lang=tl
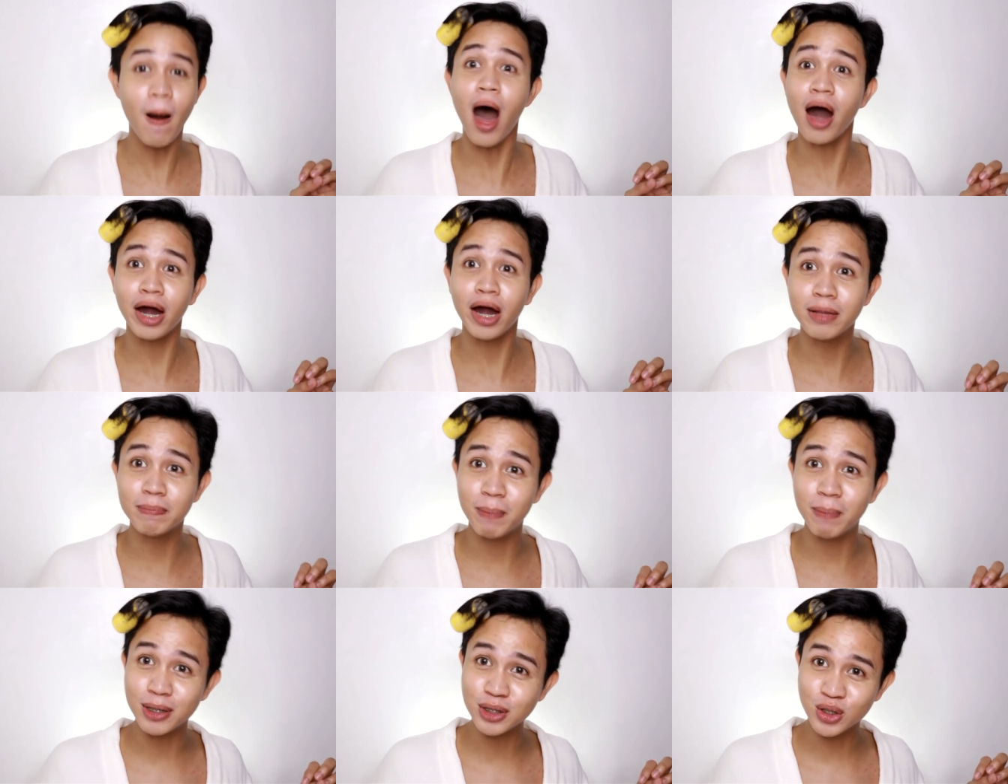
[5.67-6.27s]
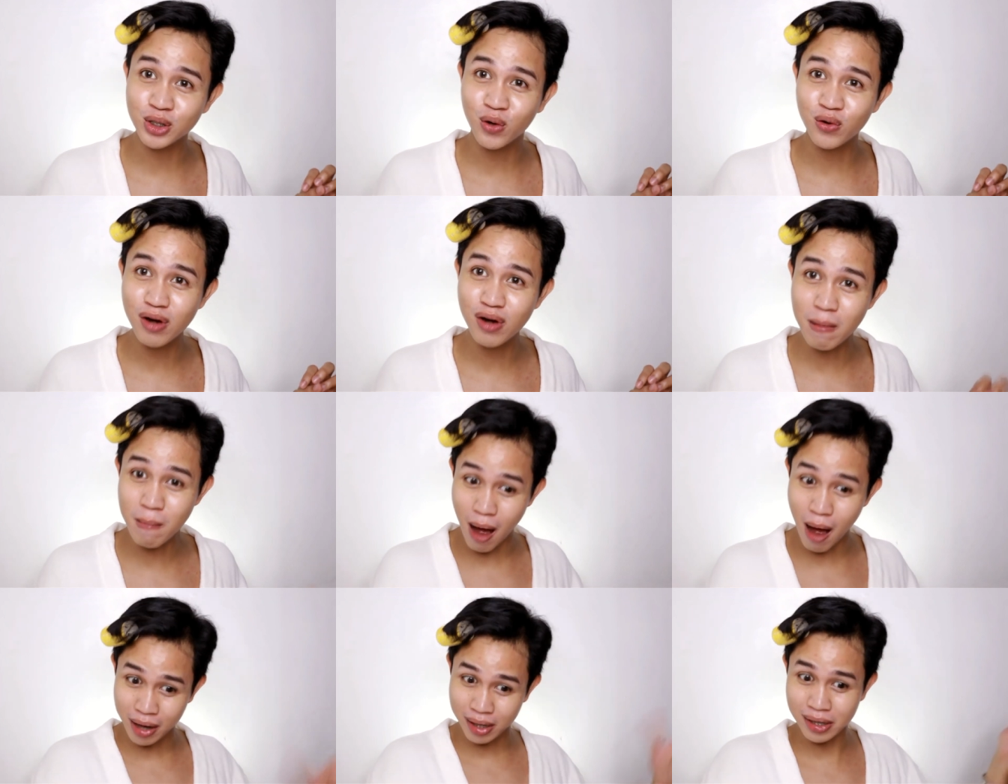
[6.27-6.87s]
o bakit? Pasko
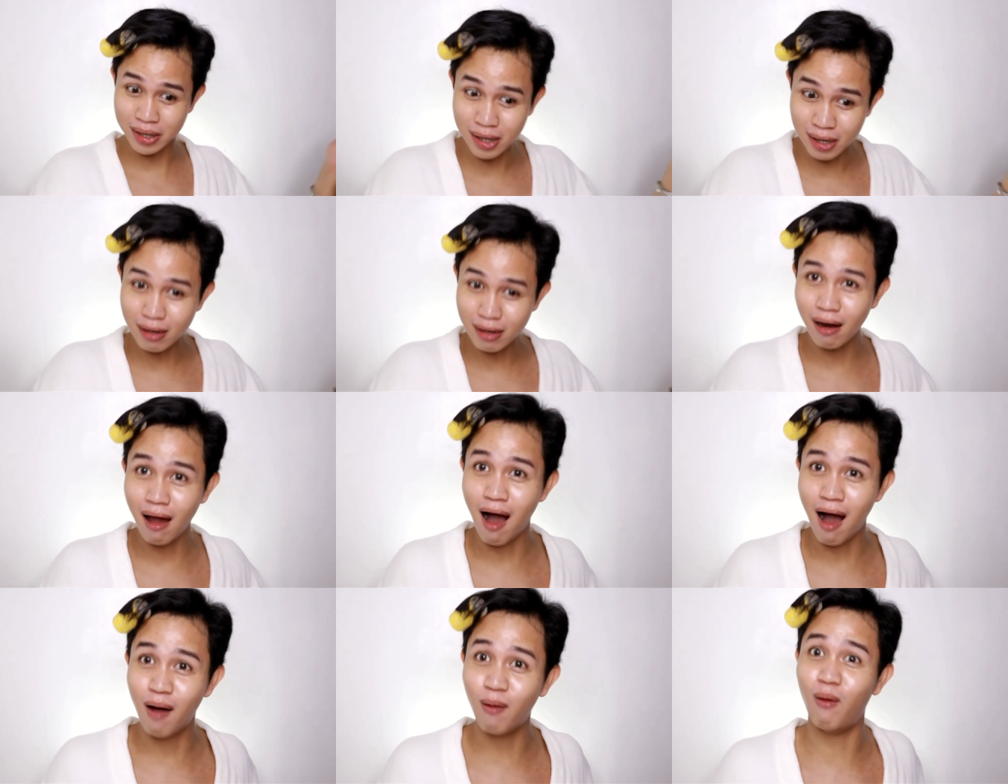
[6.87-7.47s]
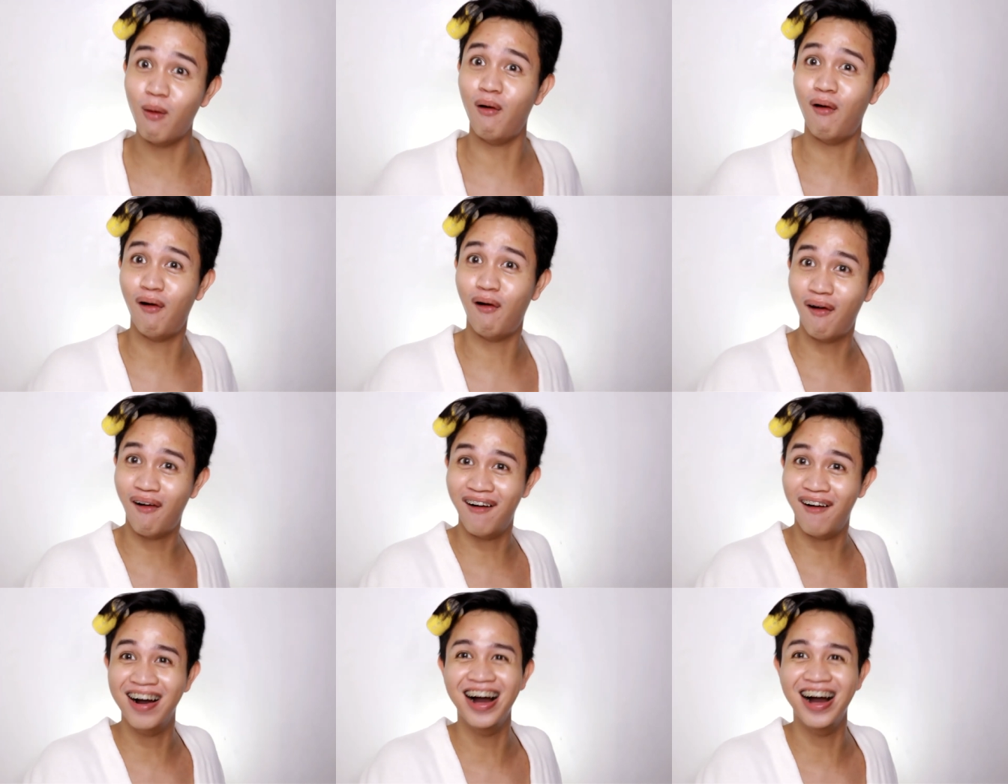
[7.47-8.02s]
naman, ilaw. O. Oh.